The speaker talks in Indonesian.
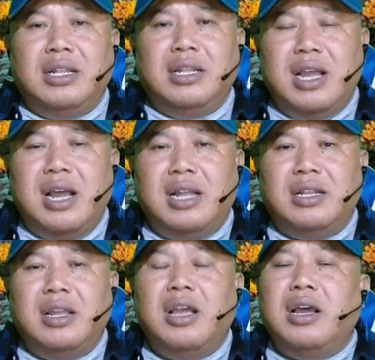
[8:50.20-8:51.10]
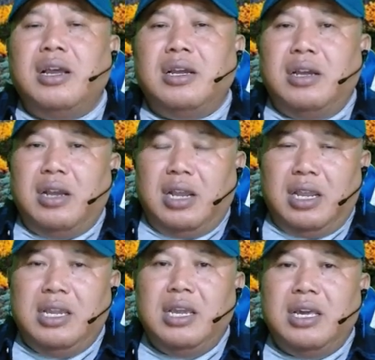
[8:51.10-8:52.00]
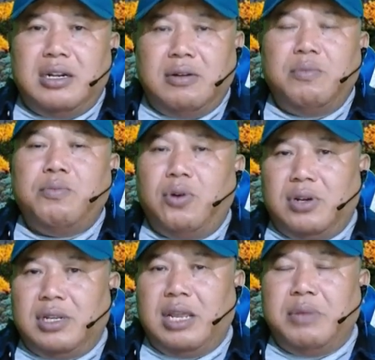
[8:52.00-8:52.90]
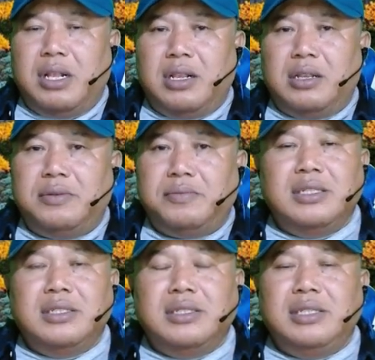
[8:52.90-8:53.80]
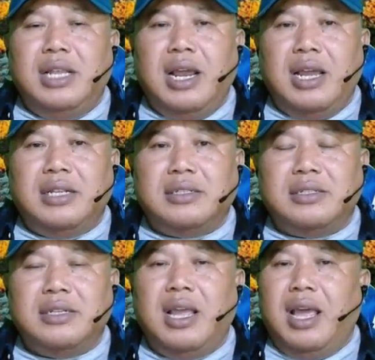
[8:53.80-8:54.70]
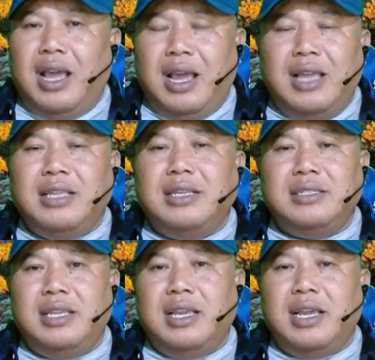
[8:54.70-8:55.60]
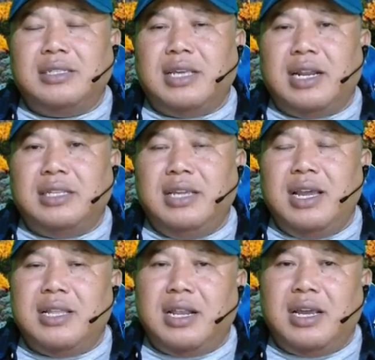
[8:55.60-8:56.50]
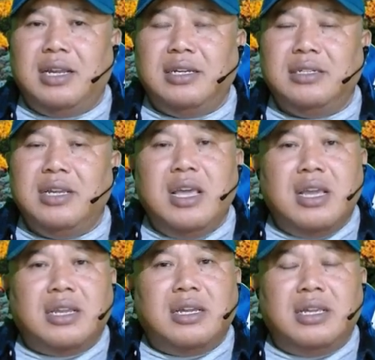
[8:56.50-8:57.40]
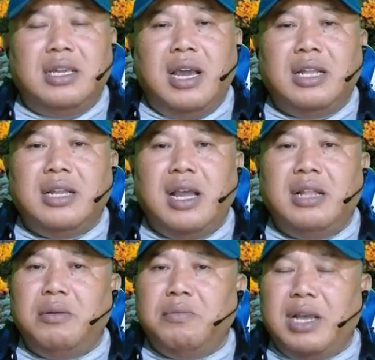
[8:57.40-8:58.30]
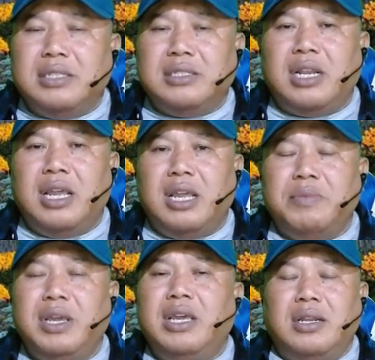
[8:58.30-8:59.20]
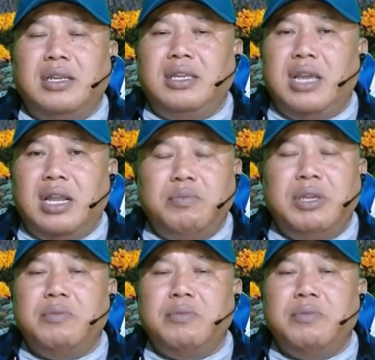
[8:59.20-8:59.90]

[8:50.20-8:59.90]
dan gear portable. Silakan. Hanya saja syaratnya adalah kegiatan basket yang lebih